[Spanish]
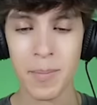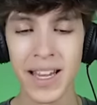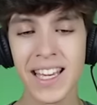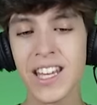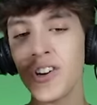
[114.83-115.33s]
En
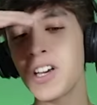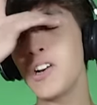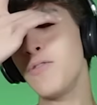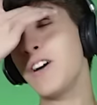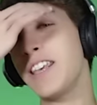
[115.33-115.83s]
verdad quiero,
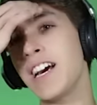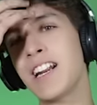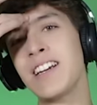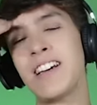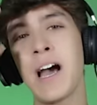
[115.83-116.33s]
quiero
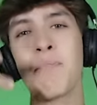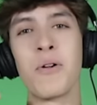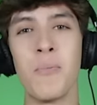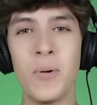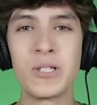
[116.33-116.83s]
fallar a
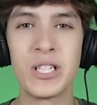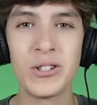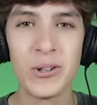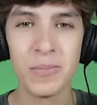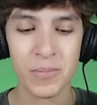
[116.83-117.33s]

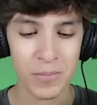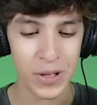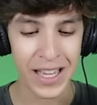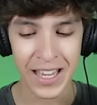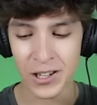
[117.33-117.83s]
propósito
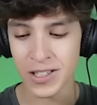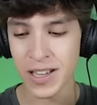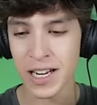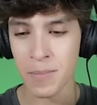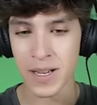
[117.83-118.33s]
porque quiero saber qué